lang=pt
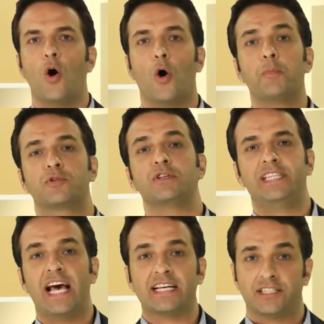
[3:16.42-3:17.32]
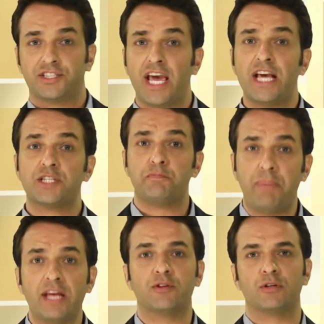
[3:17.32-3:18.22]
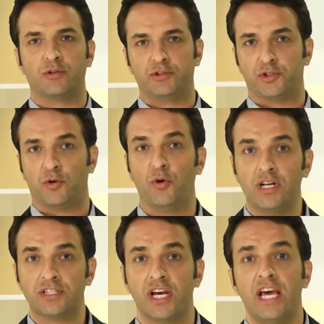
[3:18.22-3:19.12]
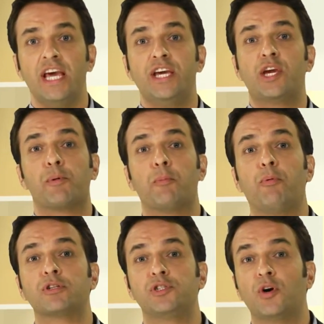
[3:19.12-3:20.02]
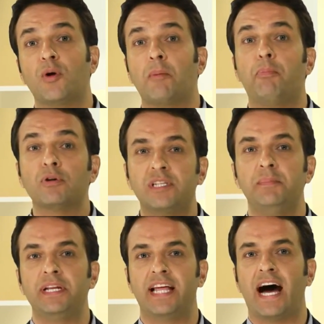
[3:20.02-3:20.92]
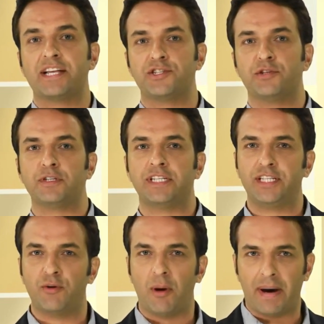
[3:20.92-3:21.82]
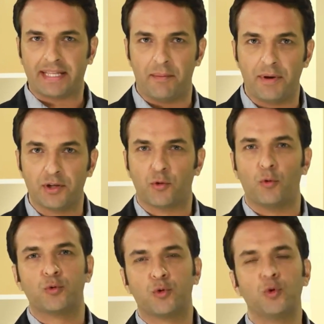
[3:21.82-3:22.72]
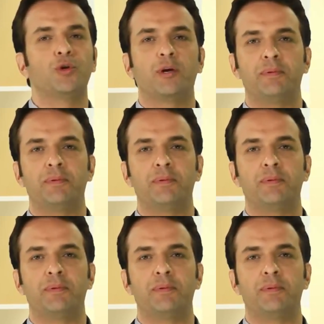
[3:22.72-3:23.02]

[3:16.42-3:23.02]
Opções essas que respeitam suas escolhas e que proporcionam a possibilidade de você ter o um apartamento com tudo o que